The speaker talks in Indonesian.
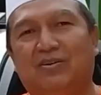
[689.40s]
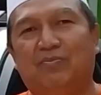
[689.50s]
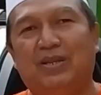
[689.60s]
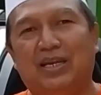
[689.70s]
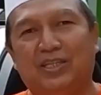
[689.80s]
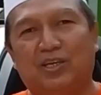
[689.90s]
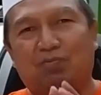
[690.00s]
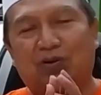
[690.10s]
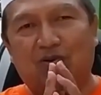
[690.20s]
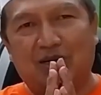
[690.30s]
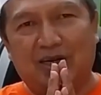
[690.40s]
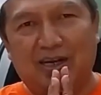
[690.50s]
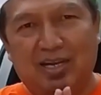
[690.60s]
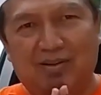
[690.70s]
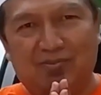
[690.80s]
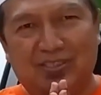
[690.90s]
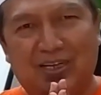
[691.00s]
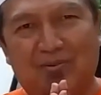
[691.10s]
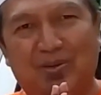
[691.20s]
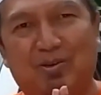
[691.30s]
wabillahi taufiq walhidayah
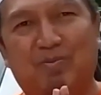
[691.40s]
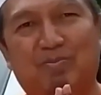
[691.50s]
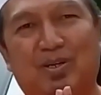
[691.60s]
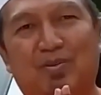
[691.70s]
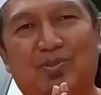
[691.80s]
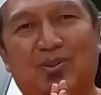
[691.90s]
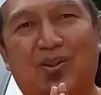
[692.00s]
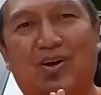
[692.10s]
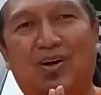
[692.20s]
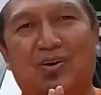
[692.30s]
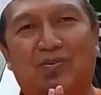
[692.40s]
assalamualaikum warahmatullahi